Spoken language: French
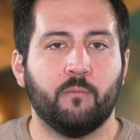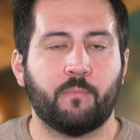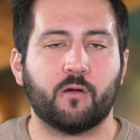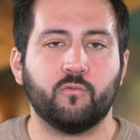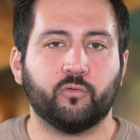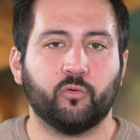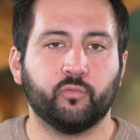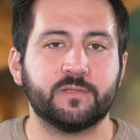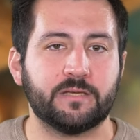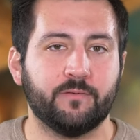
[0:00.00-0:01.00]
Par contre, dans
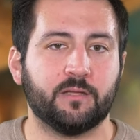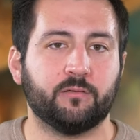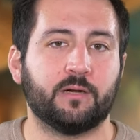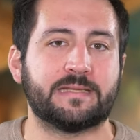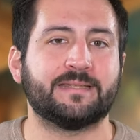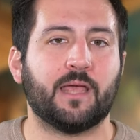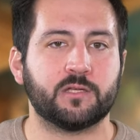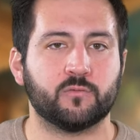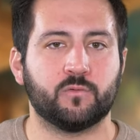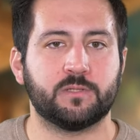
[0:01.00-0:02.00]
tout ce qui va être dans les
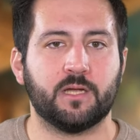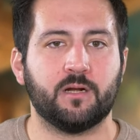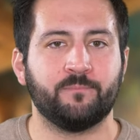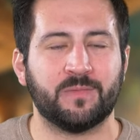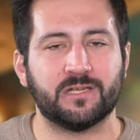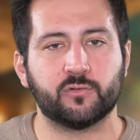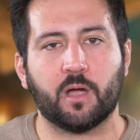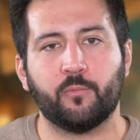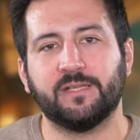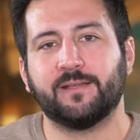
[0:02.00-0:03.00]
interactions sociales, il
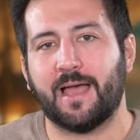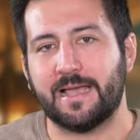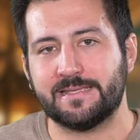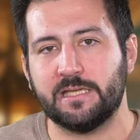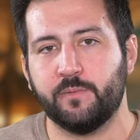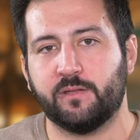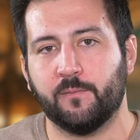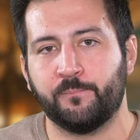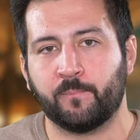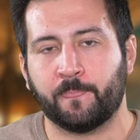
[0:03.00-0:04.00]
sera peut-être assez limité.